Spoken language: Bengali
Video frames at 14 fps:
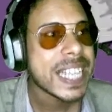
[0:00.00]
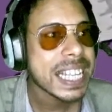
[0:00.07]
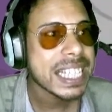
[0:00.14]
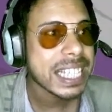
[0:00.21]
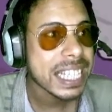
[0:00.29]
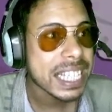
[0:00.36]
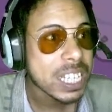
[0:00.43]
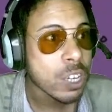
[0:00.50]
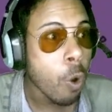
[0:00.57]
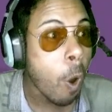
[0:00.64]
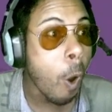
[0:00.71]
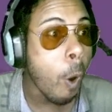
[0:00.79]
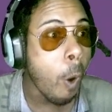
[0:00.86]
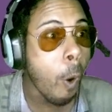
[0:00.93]
ইয়েস
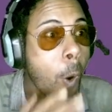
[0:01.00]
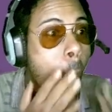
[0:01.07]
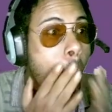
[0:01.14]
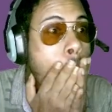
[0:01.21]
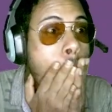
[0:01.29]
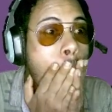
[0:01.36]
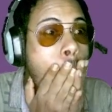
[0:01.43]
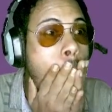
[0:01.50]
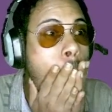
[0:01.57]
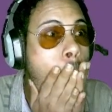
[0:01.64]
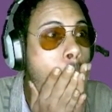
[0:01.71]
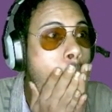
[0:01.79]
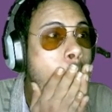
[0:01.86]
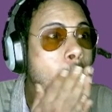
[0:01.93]
গো
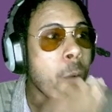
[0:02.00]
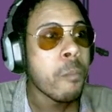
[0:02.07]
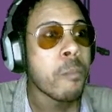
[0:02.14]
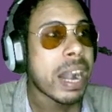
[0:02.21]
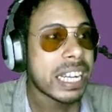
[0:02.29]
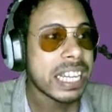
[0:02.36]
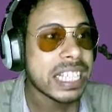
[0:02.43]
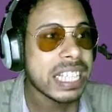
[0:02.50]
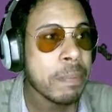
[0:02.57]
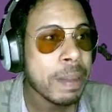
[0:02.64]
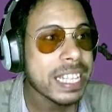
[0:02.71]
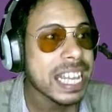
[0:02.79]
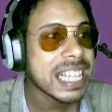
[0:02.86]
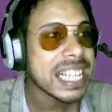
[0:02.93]
মাটি চাপা
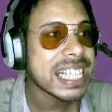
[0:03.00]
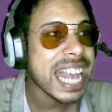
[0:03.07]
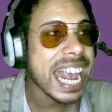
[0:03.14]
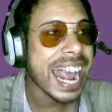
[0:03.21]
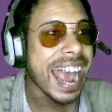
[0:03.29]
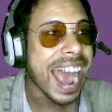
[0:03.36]
দিয়ে দিছে